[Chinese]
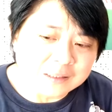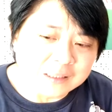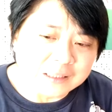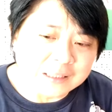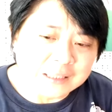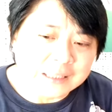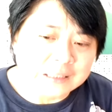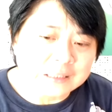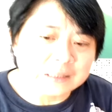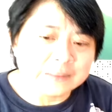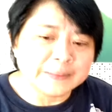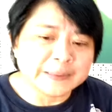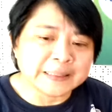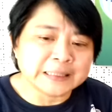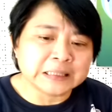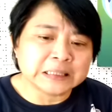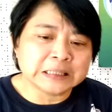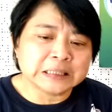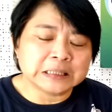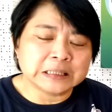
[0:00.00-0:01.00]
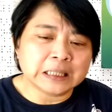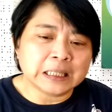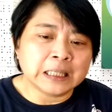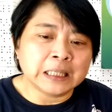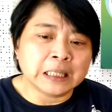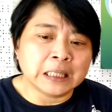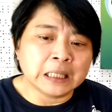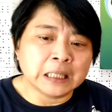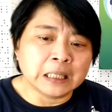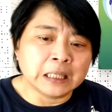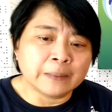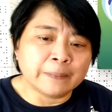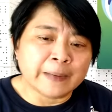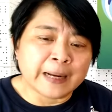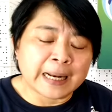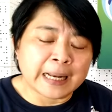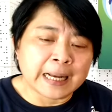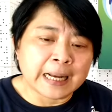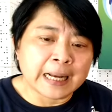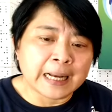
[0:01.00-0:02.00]
应该是呃
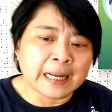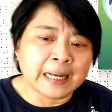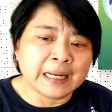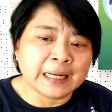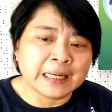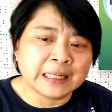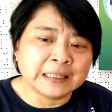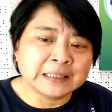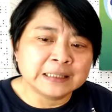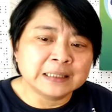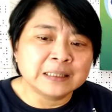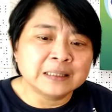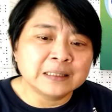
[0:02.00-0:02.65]
把它